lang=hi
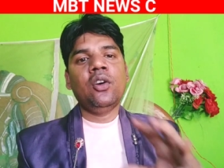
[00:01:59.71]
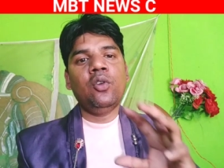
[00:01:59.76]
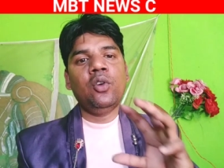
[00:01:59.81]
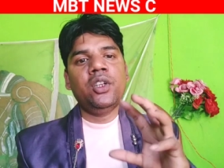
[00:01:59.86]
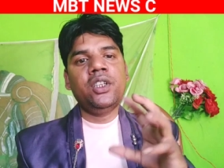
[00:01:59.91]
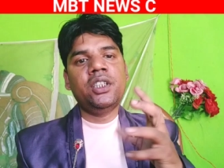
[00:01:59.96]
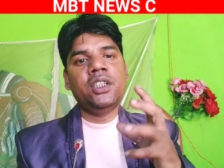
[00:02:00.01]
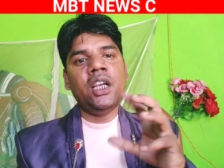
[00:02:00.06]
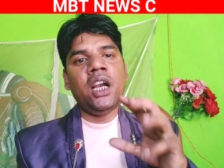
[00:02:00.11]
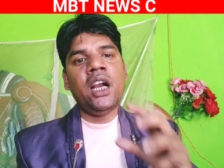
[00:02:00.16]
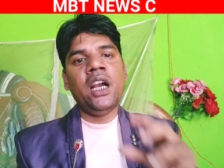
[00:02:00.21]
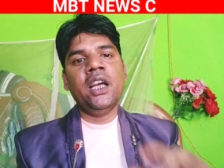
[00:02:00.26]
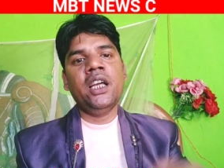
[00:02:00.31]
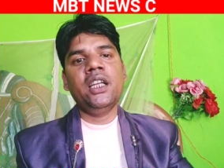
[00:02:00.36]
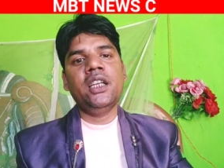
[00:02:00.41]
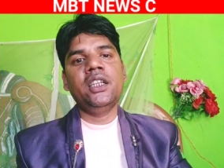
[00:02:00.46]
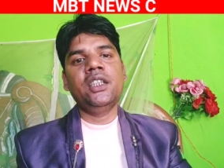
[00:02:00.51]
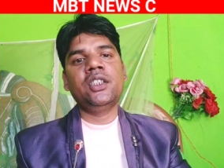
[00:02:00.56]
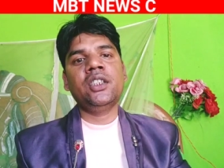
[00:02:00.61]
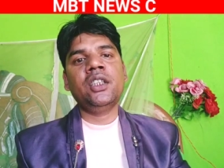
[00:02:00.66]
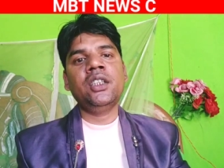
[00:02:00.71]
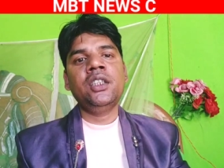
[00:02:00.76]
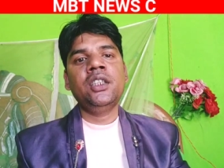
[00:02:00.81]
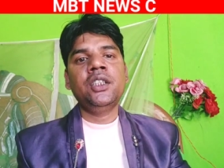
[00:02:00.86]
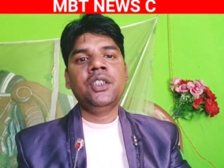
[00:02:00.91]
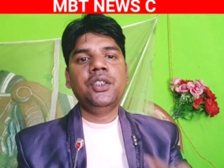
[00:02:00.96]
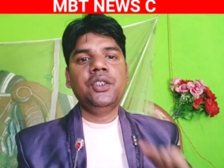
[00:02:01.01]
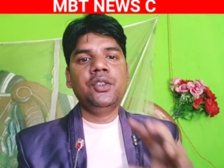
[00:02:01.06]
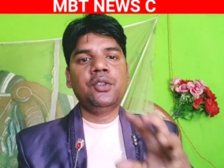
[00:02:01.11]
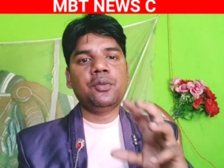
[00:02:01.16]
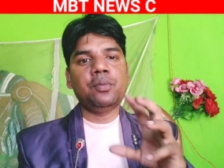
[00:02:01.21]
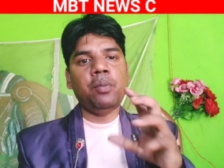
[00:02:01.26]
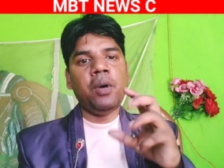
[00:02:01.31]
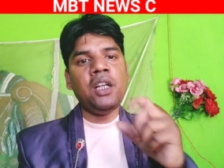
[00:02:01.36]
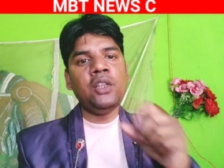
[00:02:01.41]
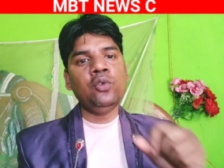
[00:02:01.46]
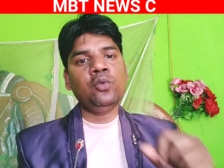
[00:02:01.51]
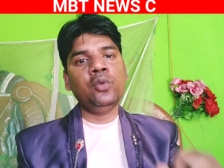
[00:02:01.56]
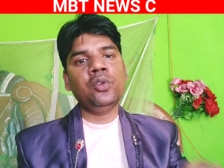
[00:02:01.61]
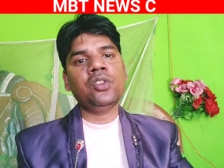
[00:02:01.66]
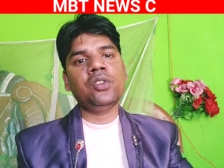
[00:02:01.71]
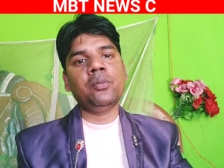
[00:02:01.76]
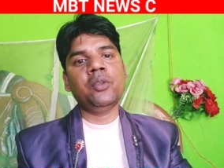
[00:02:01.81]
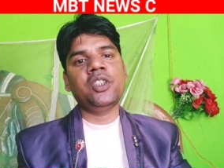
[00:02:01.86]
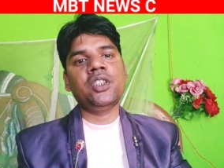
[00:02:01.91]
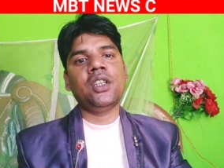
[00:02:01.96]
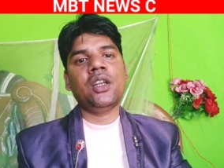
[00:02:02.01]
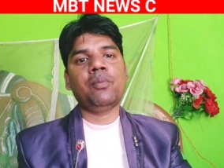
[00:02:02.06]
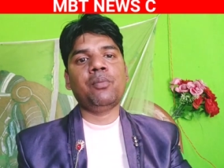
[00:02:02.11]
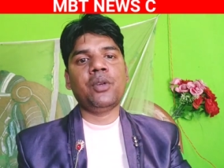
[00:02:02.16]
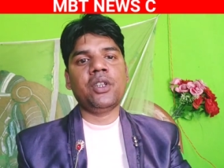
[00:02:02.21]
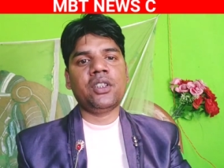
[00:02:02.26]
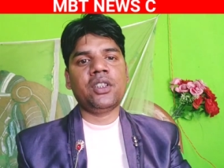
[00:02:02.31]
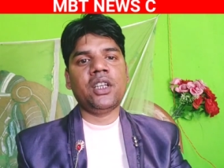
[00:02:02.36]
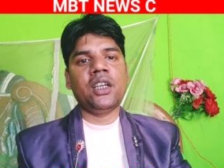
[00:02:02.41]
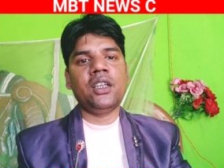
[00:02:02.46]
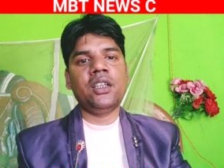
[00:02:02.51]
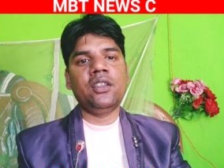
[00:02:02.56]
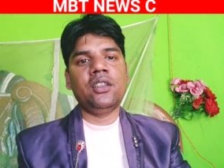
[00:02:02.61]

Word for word: और क्या है रीजन इस बात को समझना पड़ता